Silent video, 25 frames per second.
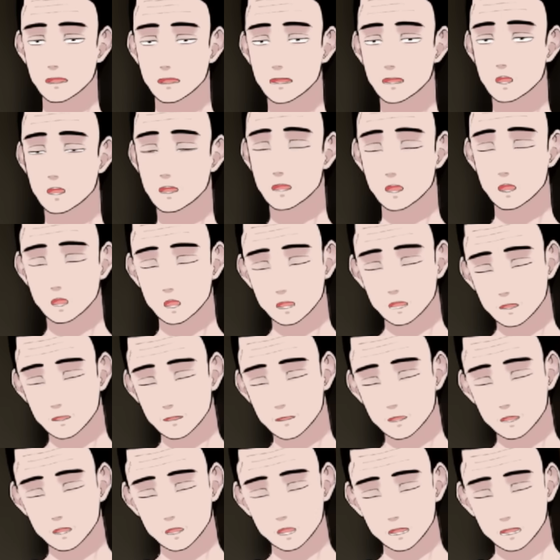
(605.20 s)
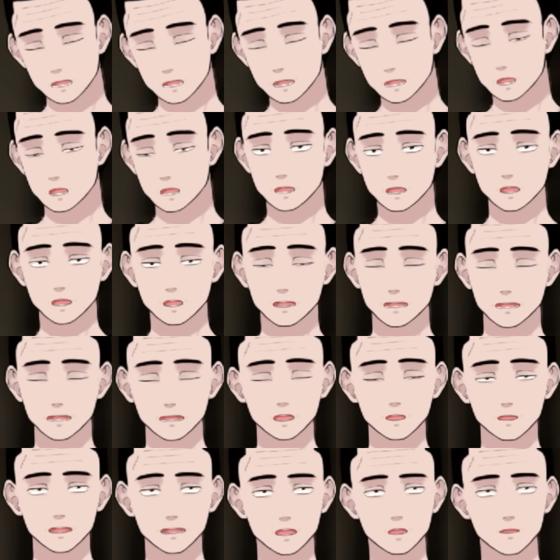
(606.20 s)
そこまでしても聞いてほしい、聞いてく
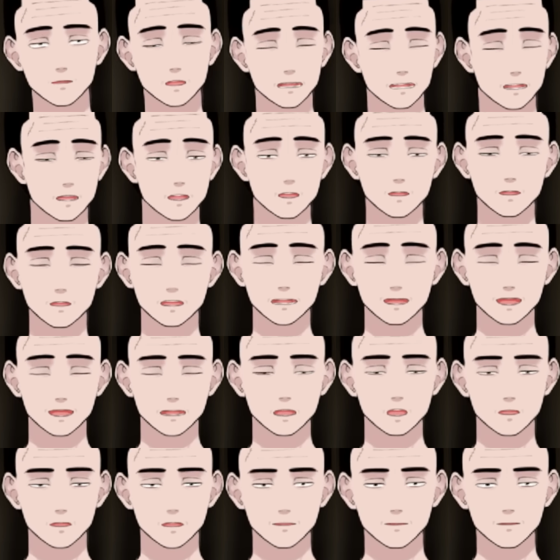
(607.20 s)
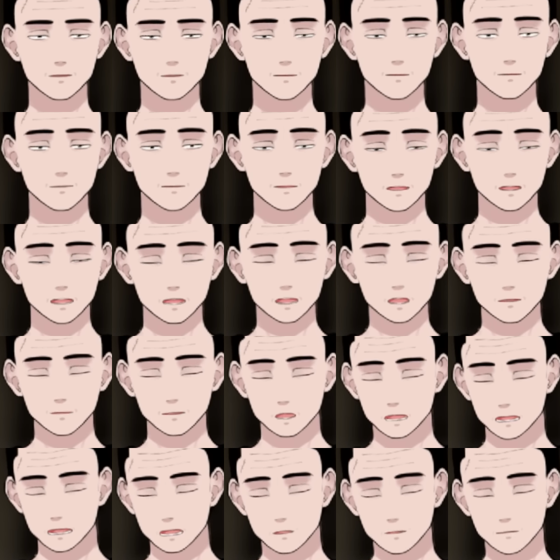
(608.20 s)
れるんだっていうのはあります。
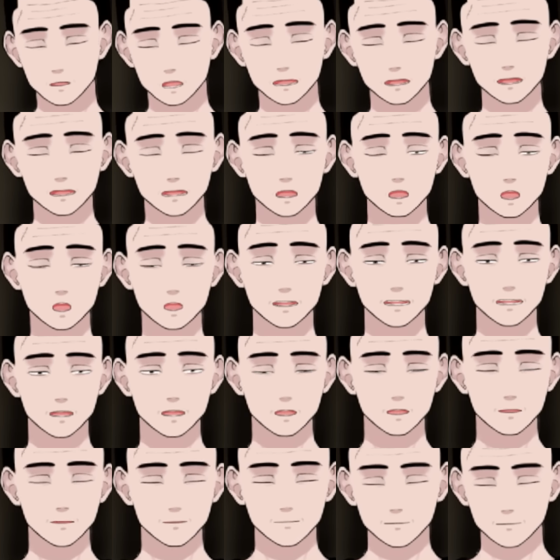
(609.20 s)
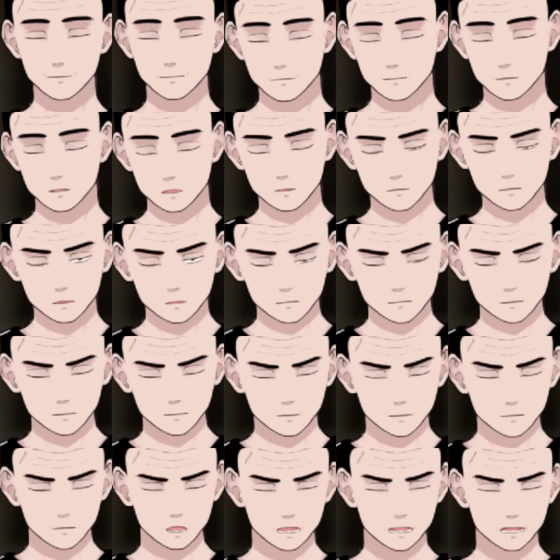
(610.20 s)
で、本題です。今の
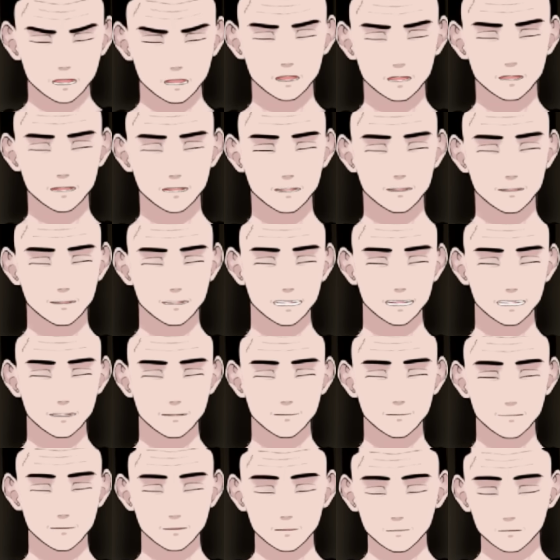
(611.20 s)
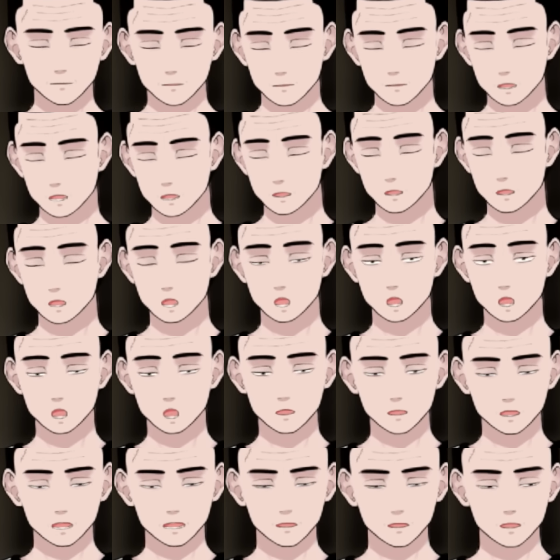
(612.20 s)
若い子たちがこういったことを
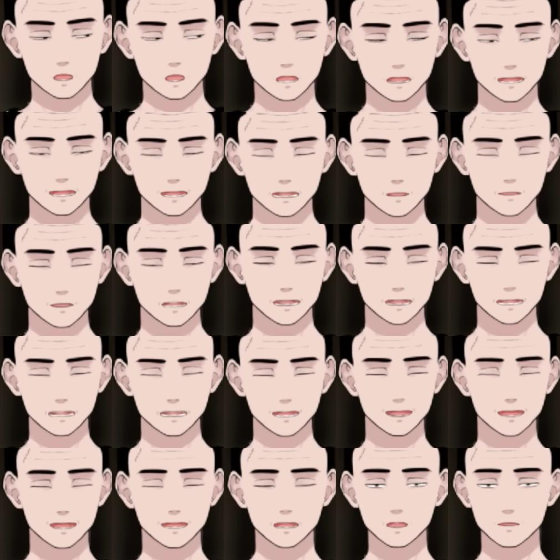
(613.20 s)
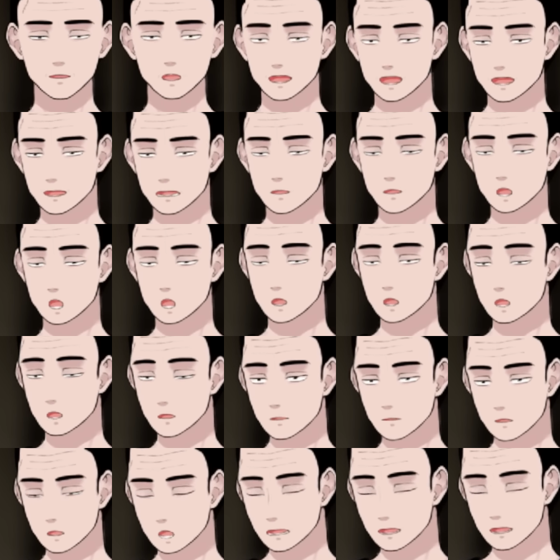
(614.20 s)
なるのは、会話能力
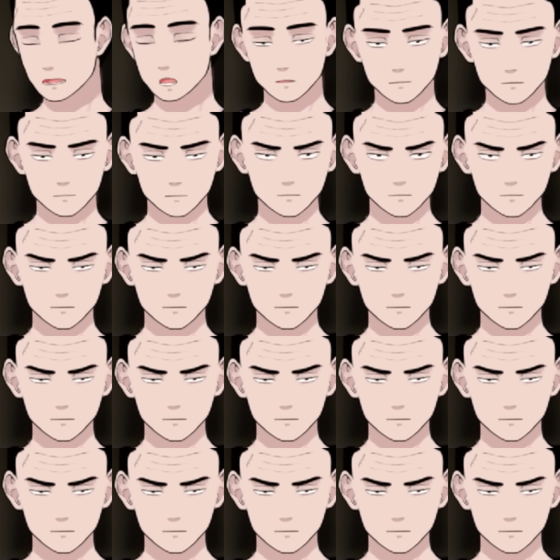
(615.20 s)
の劣化。